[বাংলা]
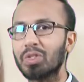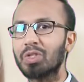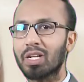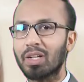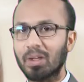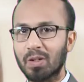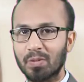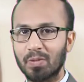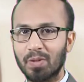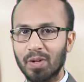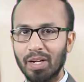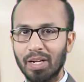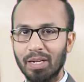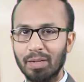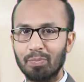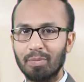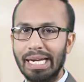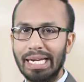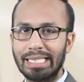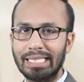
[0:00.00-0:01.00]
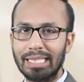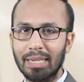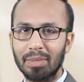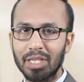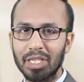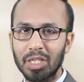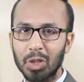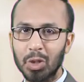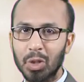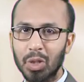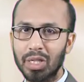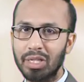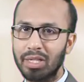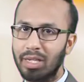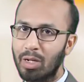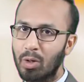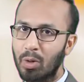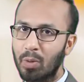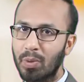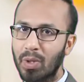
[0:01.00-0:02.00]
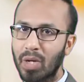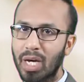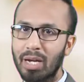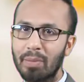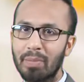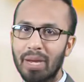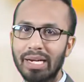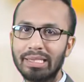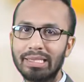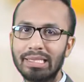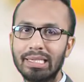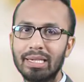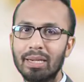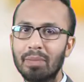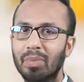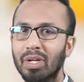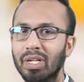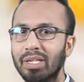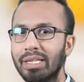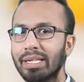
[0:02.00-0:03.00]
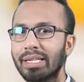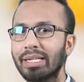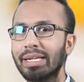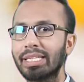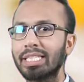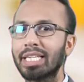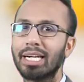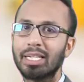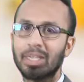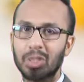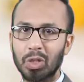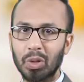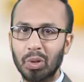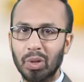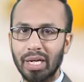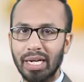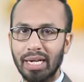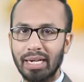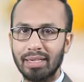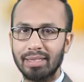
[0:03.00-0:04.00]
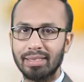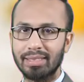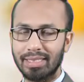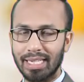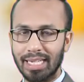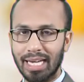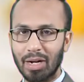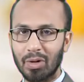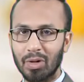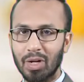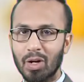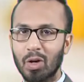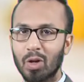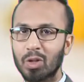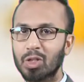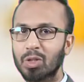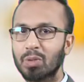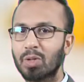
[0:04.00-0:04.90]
ড্রাগন ফল এটি আমাদের শরীরের উপকারী ব্যাকটেরিয়া বৃদ্ধিতে সাহায্য করে যে কারণে হজম